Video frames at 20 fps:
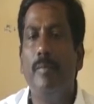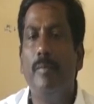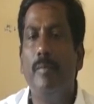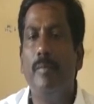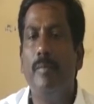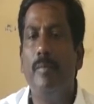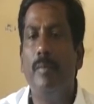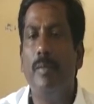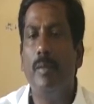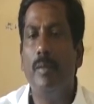
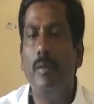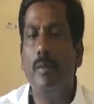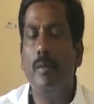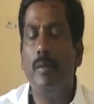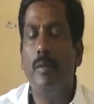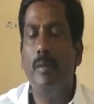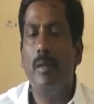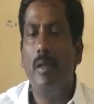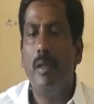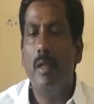నిన్న
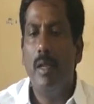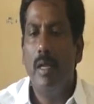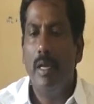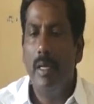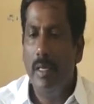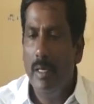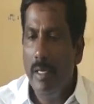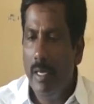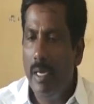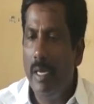
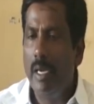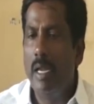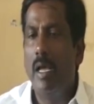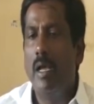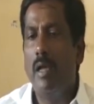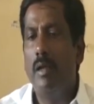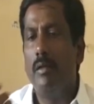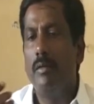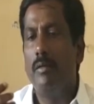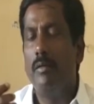టీడీపీ
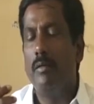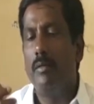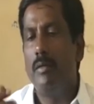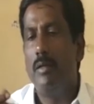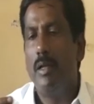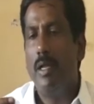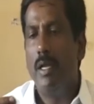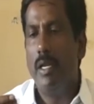నాయకులు